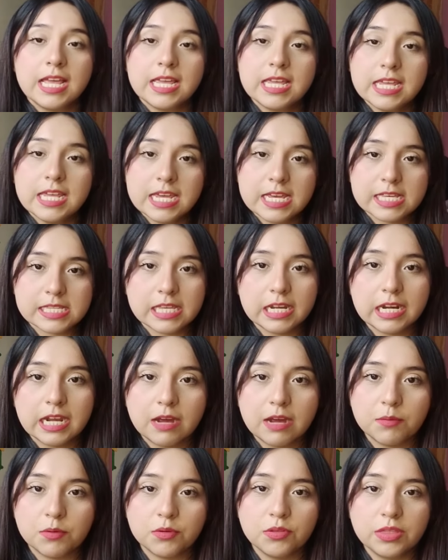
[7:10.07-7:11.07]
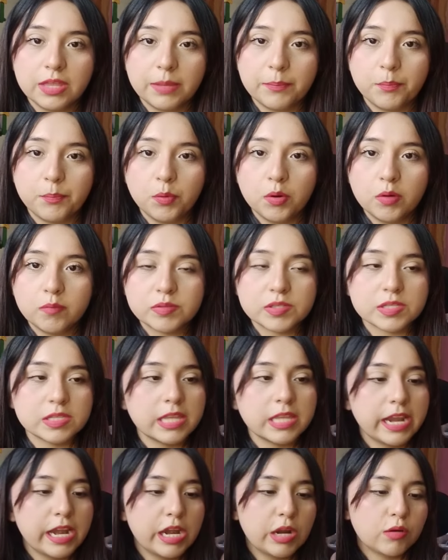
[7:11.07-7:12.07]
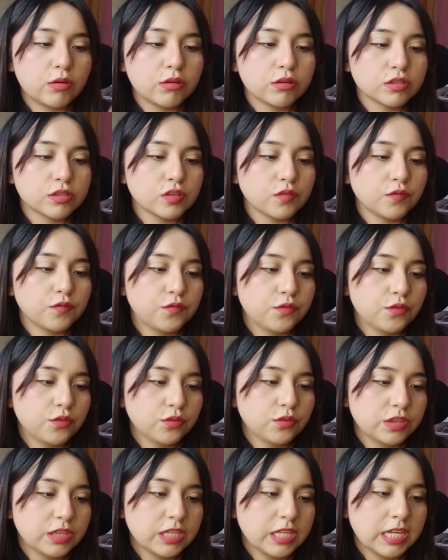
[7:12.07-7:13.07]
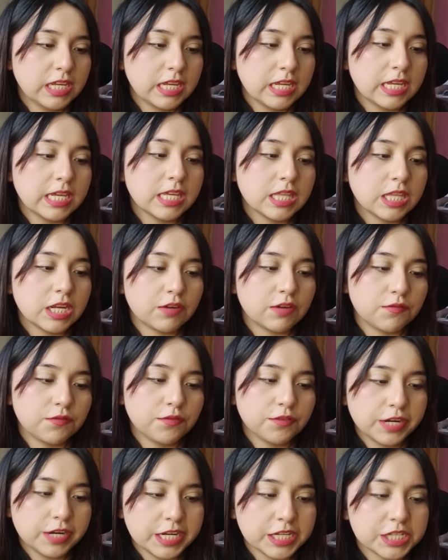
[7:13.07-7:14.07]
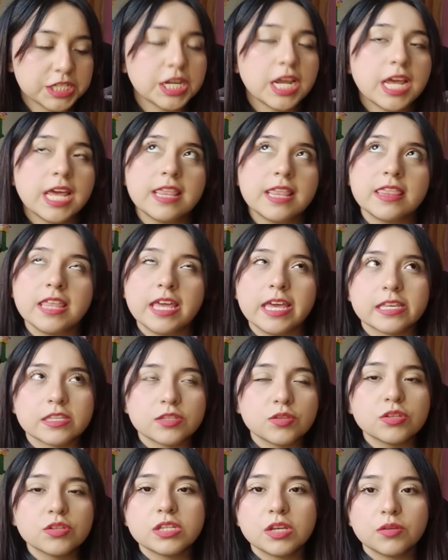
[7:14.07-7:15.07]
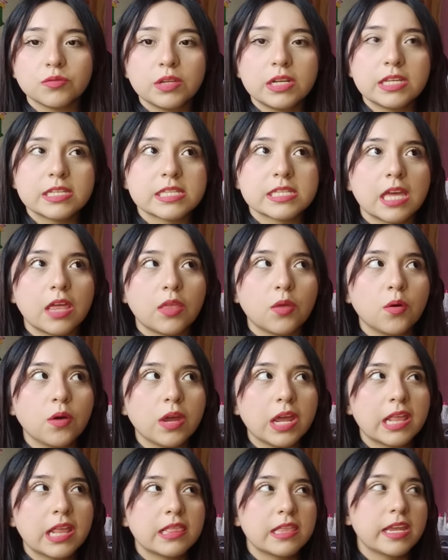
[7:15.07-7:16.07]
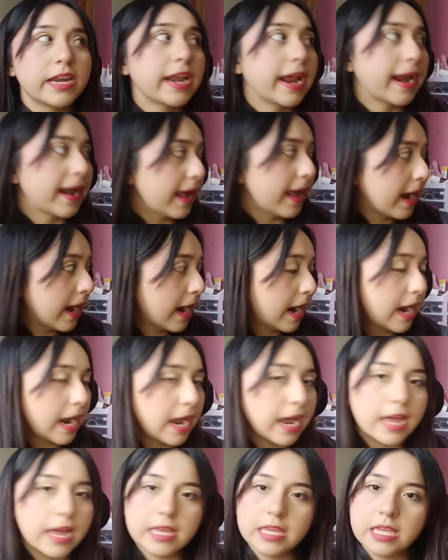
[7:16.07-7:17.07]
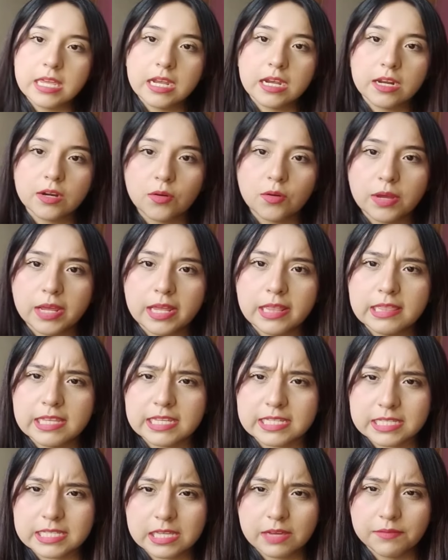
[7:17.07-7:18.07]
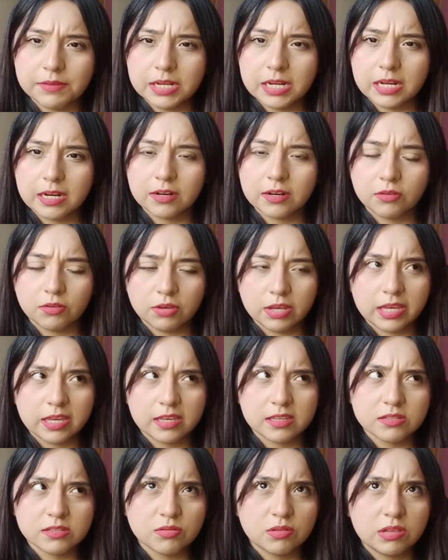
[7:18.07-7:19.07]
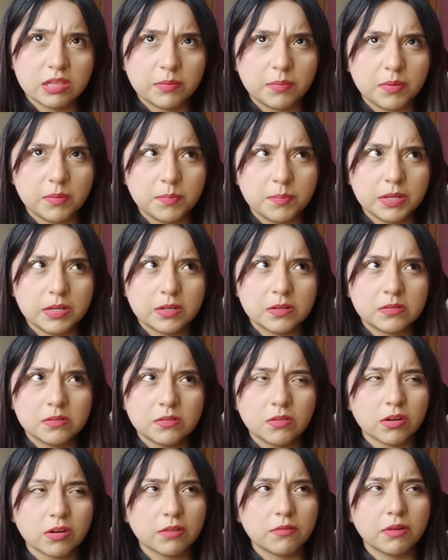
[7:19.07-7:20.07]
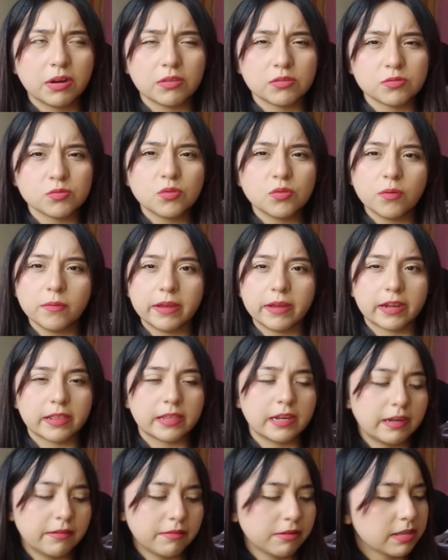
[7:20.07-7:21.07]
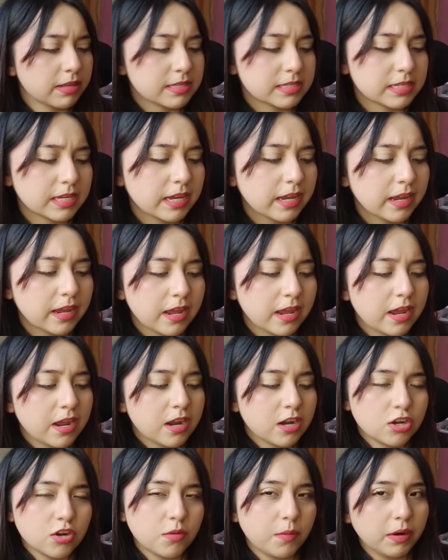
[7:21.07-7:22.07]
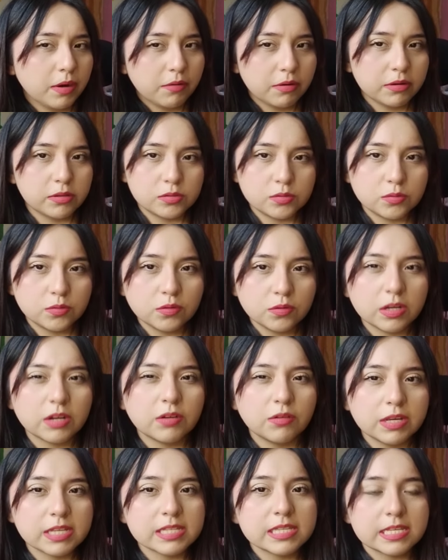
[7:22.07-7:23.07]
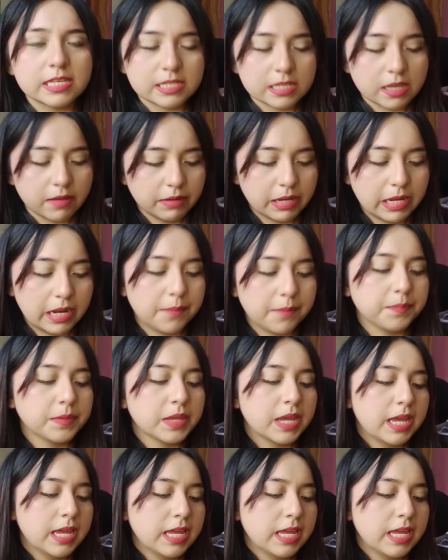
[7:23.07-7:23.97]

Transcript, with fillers: y es el jabón de Poms de los Fruity Hydra Fresh. De estos yo he utilizado el de naranja y creo que el de sábila, creo que es o el de pepino, no recuerdo, es uno verde, la verdad es que no me acuerdo, es uno, creo que es de sábila.